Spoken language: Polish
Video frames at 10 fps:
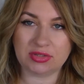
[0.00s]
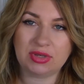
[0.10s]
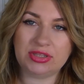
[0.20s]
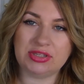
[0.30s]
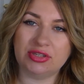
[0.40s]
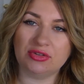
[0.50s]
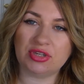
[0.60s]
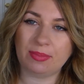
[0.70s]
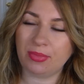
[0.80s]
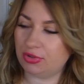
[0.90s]
słuchajcie,
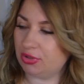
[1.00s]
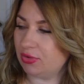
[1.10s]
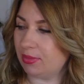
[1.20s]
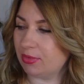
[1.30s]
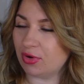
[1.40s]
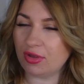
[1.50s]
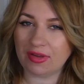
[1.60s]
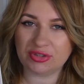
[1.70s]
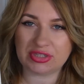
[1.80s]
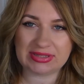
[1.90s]
książka pod tytułem
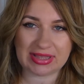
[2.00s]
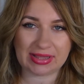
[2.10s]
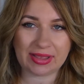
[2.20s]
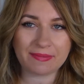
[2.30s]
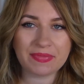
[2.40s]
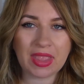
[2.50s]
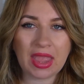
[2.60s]
Królowa Oszczędzania.